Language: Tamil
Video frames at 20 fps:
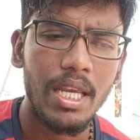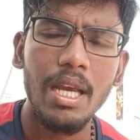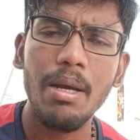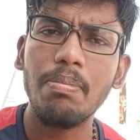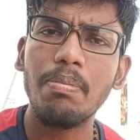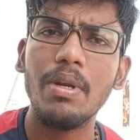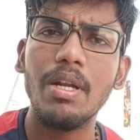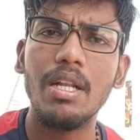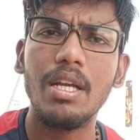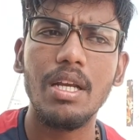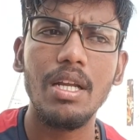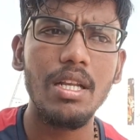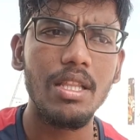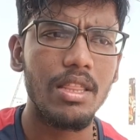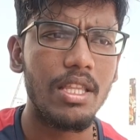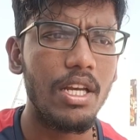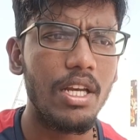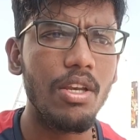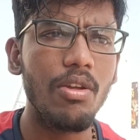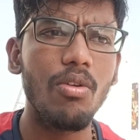
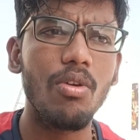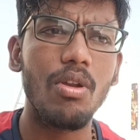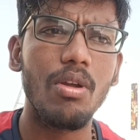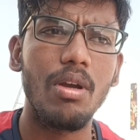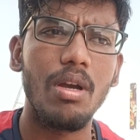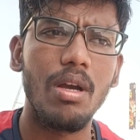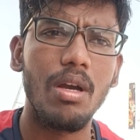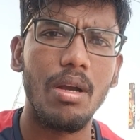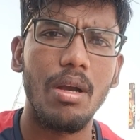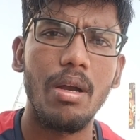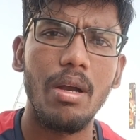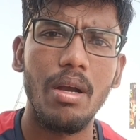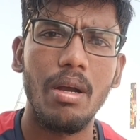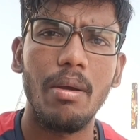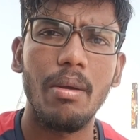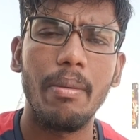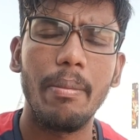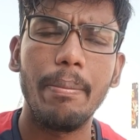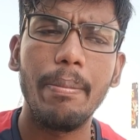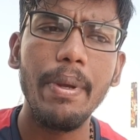கேப்டனுக்குன்னு தனி ஒரு
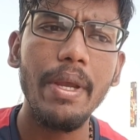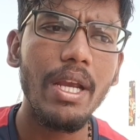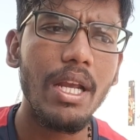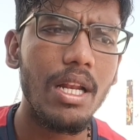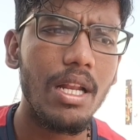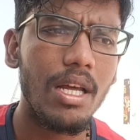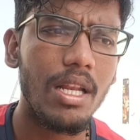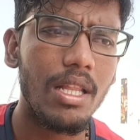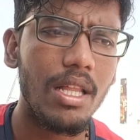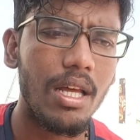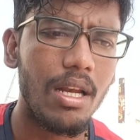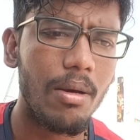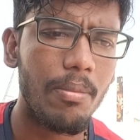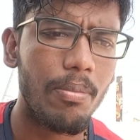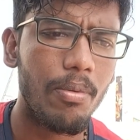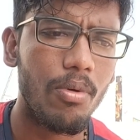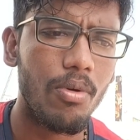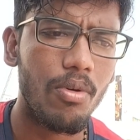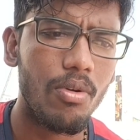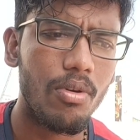பீக்கில் இருந்தார்
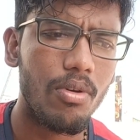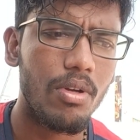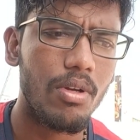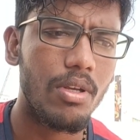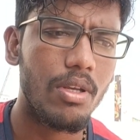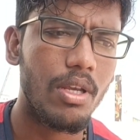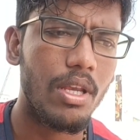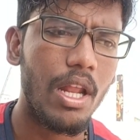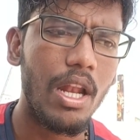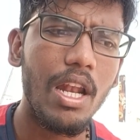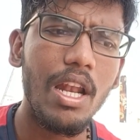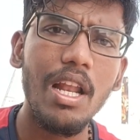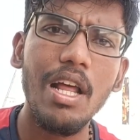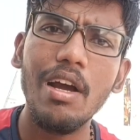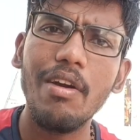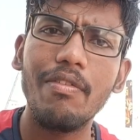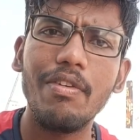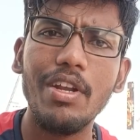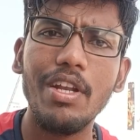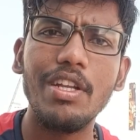அப்போது
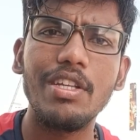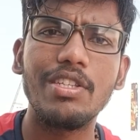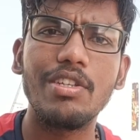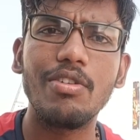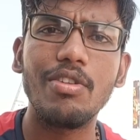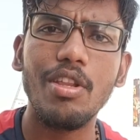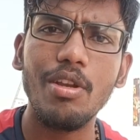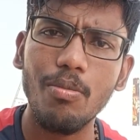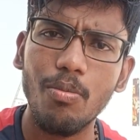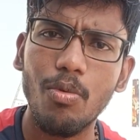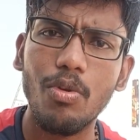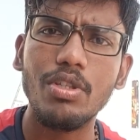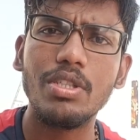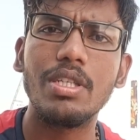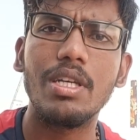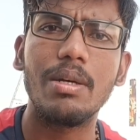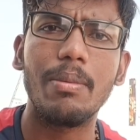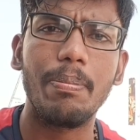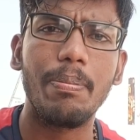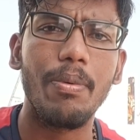எல்லா வீட்டு செவத்துலேயும்
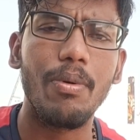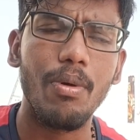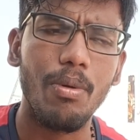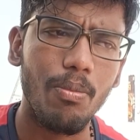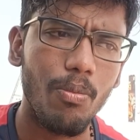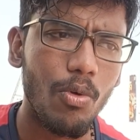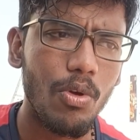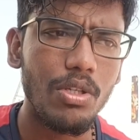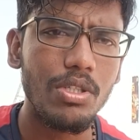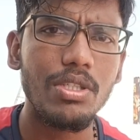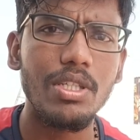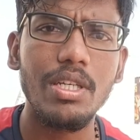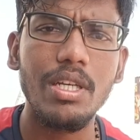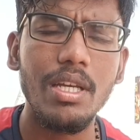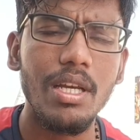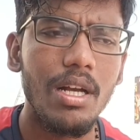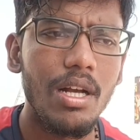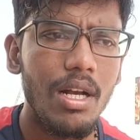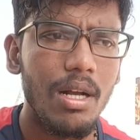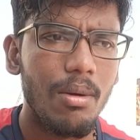முரசு அப்போது முரசு
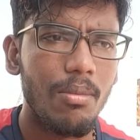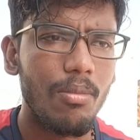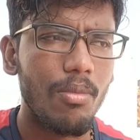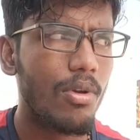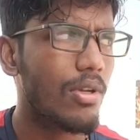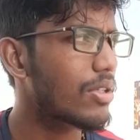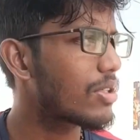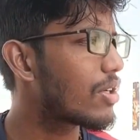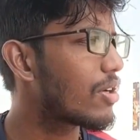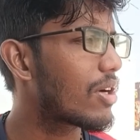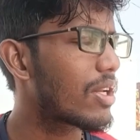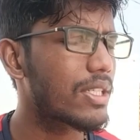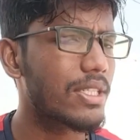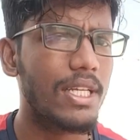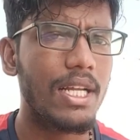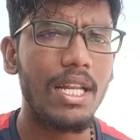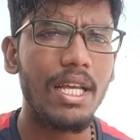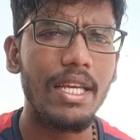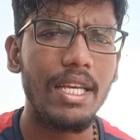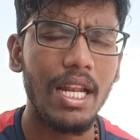முரசோட
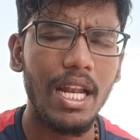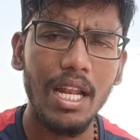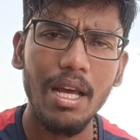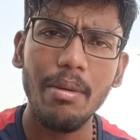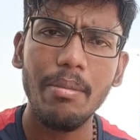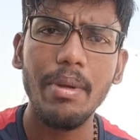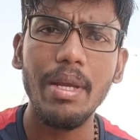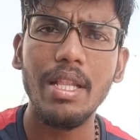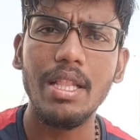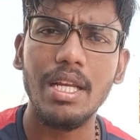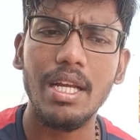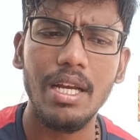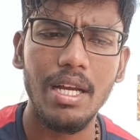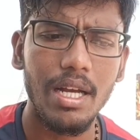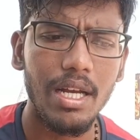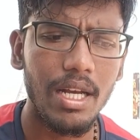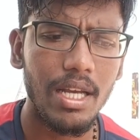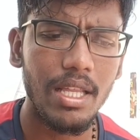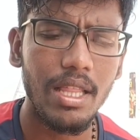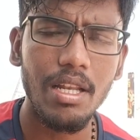சிலை எல்லாமே அந்த
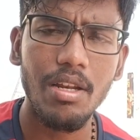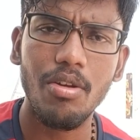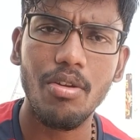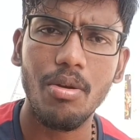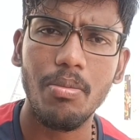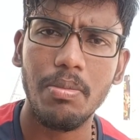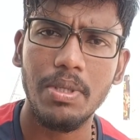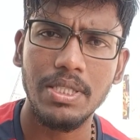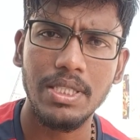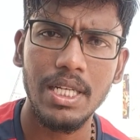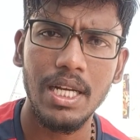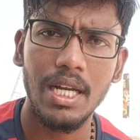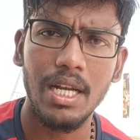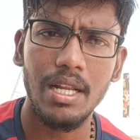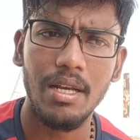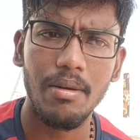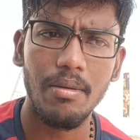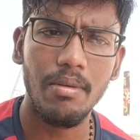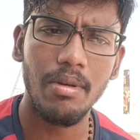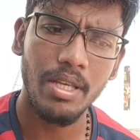இதில் இருக்கும் பஸ்
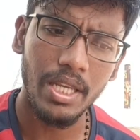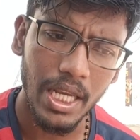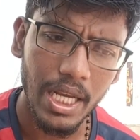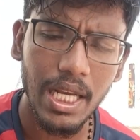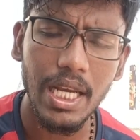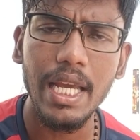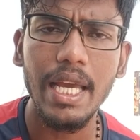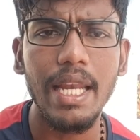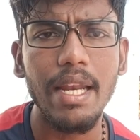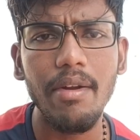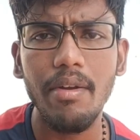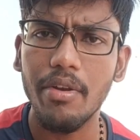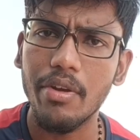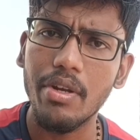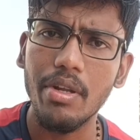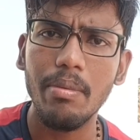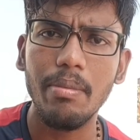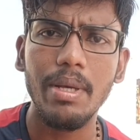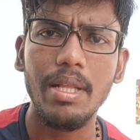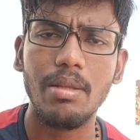ஸ்டாண்டில் எங்கள் ஏரியாவில்
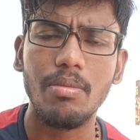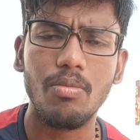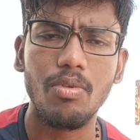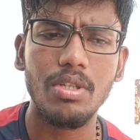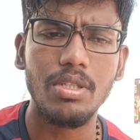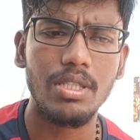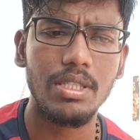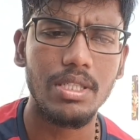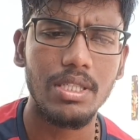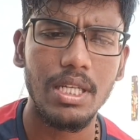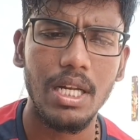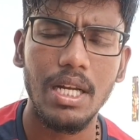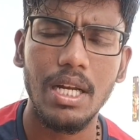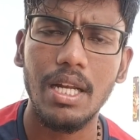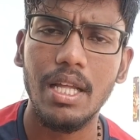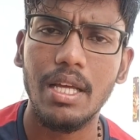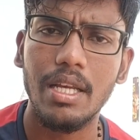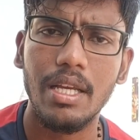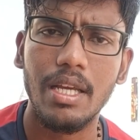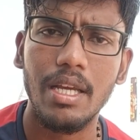இன்னுமே அந்த முரசு
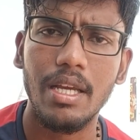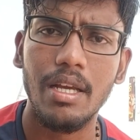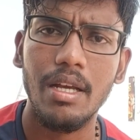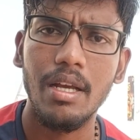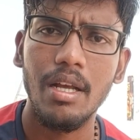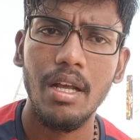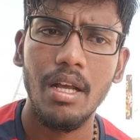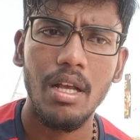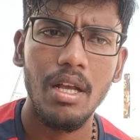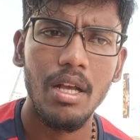சிலைலாம் இருக்குது